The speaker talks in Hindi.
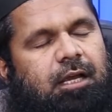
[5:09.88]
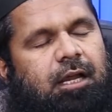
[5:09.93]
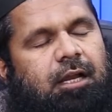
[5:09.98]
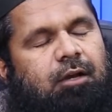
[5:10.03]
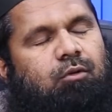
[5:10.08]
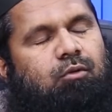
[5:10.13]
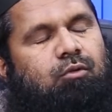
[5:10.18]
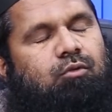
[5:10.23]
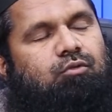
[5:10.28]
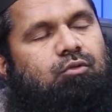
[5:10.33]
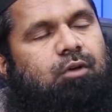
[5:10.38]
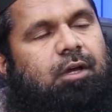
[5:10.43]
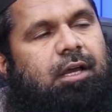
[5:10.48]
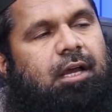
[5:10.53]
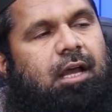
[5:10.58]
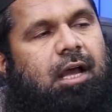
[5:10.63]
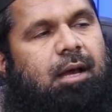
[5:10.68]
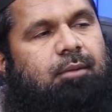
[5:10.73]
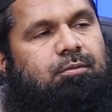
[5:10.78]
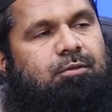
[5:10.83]
ताल्लुक जो है
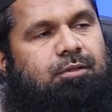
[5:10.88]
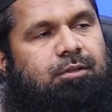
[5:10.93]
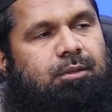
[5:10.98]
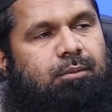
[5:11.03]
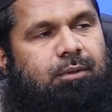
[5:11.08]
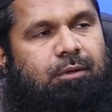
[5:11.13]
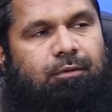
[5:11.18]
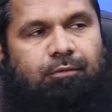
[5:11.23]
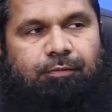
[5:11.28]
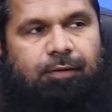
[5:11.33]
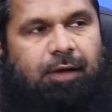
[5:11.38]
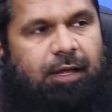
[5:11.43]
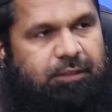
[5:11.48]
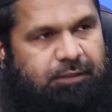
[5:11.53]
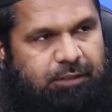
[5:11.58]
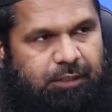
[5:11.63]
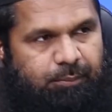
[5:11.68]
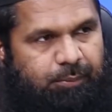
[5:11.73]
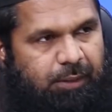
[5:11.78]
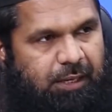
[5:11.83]
आप के
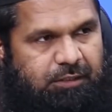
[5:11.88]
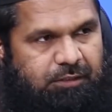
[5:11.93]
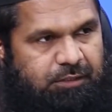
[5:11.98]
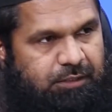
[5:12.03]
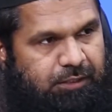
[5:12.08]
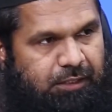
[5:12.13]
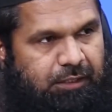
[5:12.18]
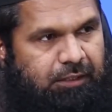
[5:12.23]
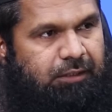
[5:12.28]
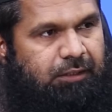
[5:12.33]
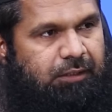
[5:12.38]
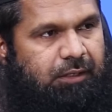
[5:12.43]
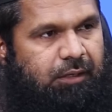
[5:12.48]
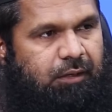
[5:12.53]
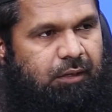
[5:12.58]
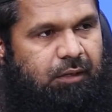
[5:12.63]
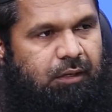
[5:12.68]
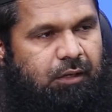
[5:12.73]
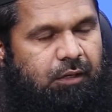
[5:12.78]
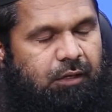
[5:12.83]
वफ़ात के बाद से नहीं है
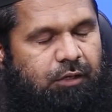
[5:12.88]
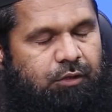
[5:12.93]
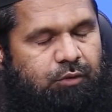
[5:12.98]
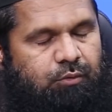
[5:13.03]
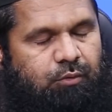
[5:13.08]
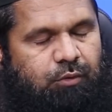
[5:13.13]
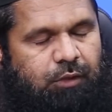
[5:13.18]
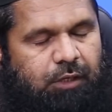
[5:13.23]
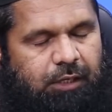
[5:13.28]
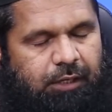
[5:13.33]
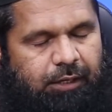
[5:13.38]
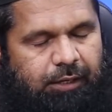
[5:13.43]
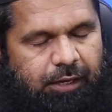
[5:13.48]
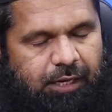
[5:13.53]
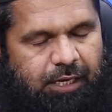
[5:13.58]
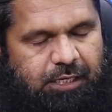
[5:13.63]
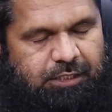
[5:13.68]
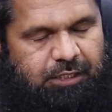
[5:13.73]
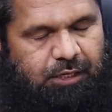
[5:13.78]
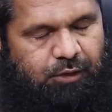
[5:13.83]
क्योंकि अगर
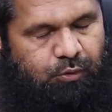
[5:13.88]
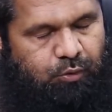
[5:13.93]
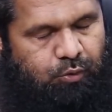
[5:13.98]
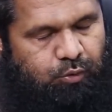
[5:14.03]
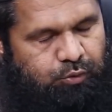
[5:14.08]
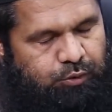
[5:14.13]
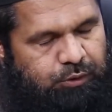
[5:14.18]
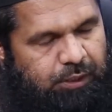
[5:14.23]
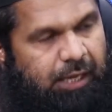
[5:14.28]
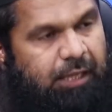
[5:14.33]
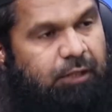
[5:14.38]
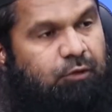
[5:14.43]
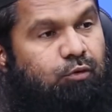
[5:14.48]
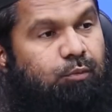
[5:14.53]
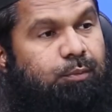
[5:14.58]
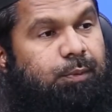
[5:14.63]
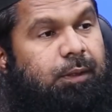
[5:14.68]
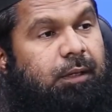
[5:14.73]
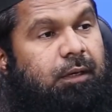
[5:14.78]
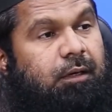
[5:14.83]
ऐसा होता तो
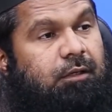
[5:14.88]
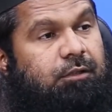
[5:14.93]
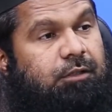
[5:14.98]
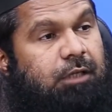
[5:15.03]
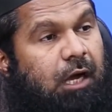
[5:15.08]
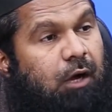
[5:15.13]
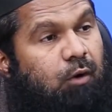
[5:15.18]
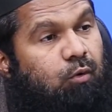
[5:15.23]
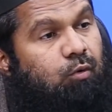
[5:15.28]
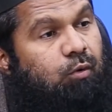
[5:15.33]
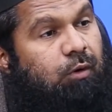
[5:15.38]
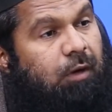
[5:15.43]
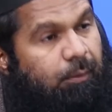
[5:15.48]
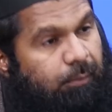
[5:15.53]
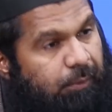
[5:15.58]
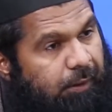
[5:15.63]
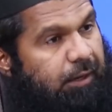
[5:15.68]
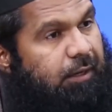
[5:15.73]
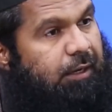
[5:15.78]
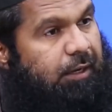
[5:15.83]
फिर जाऊ
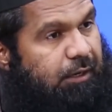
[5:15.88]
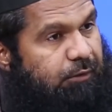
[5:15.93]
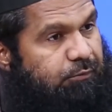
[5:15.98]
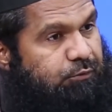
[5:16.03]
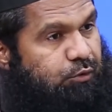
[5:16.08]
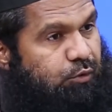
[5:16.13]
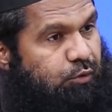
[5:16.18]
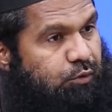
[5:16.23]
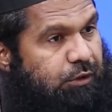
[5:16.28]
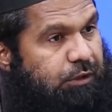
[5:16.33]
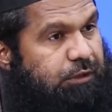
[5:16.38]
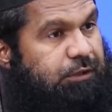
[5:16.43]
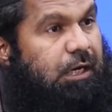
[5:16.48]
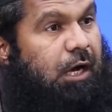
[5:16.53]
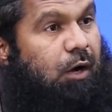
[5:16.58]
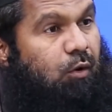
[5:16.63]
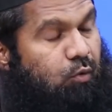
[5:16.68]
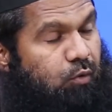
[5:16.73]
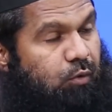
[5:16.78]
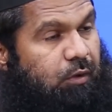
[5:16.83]
कब्रा का लफ्ज़ होते
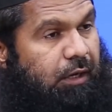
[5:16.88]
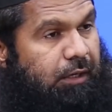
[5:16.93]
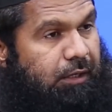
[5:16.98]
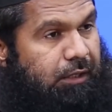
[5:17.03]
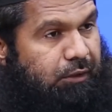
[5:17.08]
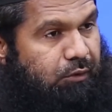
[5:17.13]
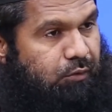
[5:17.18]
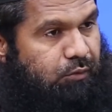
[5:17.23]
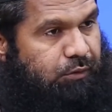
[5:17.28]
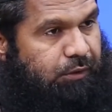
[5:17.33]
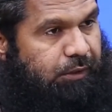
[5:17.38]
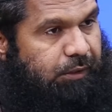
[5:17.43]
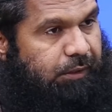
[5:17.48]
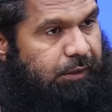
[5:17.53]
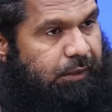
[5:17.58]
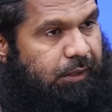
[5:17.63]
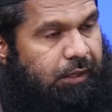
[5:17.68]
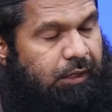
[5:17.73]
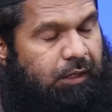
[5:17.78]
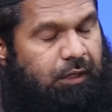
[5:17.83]
जाऊ का नहीं होते
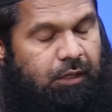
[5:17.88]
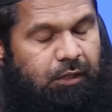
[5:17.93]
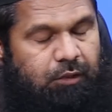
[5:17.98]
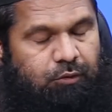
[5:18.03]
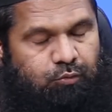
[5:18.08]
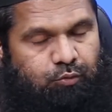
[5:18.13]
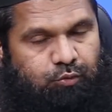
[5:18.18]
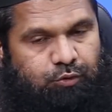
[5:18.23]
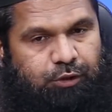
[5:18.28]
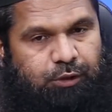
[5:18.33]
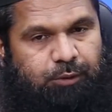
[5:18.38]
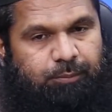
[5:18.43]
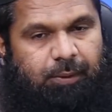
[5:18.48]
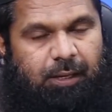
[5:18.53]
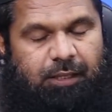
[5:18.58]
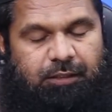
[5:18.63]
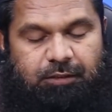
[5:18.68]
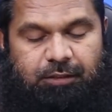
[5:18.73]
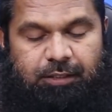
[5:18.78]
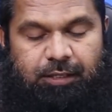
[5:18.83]
दूसरी
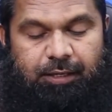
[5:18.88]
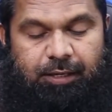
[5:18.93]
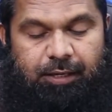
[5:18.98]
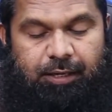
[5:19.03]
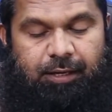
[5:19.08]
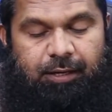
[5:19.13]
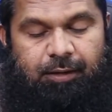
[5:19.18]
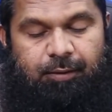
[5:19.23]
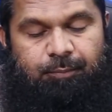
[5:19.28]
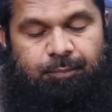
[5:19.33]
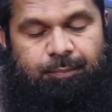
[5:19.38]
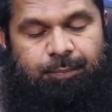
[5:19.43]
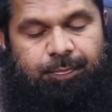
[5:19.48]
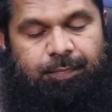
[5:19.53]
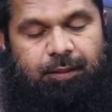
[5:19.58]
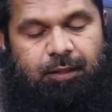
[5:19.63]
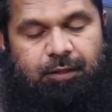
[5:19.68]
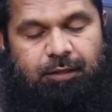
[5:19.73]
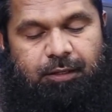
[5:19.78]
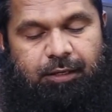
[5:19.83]
बात यह है
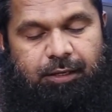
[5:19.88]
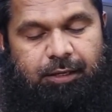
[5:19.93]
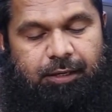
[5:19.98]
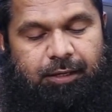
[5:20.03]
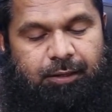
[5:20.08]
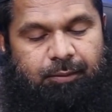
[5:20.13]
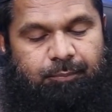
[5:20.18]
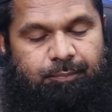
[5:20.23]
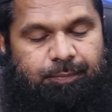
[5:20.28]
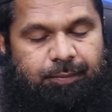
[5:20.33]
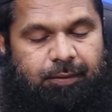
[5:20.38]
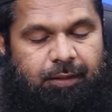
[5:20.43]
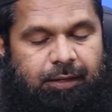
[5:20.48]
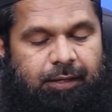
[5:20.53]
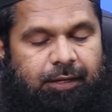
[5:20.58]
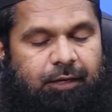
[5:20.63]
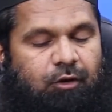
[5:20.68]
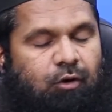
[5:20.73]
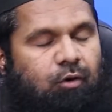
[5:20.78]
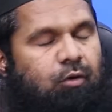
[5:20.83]
कि
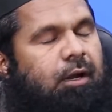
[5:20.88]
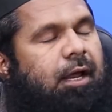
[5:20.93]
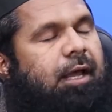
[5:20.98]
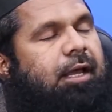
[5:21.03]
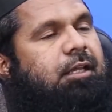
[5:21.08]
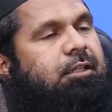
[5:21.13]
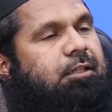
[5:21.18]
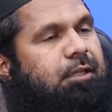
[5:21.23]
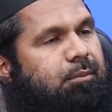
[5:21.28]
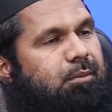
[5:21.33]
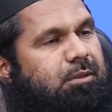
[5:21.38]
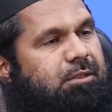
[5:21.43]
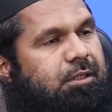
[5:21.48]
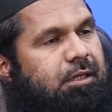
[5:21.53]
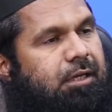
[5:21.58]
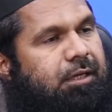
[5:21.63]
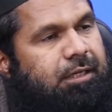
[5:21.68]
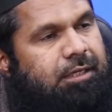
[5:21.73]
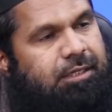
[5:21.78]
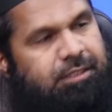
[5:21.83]
एक और आयत है
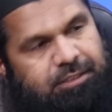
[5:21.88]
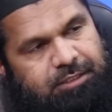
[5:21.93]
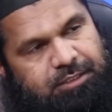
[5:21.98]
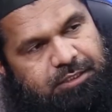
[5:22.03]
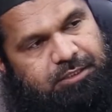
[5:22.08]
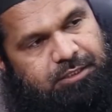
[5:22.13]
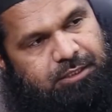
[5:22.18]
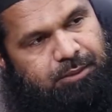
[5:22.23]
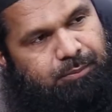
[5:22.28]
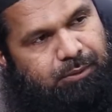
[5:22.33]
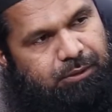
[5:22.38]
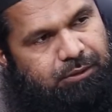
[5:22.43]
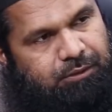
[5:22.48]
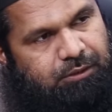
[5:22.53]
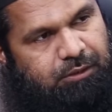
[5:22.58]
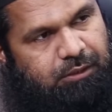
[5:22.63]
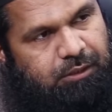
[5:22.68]
मसलन इसी से मिल